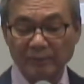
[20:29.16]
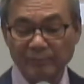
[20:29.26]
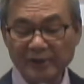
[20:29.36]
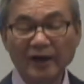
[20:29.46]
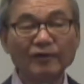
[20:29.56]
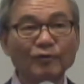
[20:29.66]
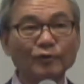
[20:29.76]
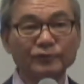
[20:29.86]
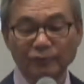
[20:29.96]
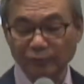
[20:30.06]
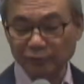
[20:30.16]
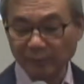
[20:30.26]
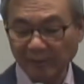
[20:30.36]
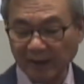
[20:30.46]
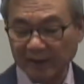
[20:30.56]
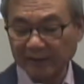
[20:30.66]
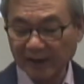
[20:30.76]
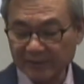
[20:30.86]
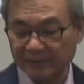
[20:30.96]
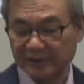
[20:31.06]
都という言葉は
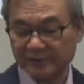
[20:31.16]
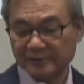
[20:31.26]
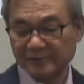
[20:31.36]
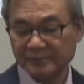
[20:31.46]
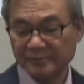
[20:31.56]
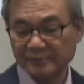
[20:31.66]
ないんです。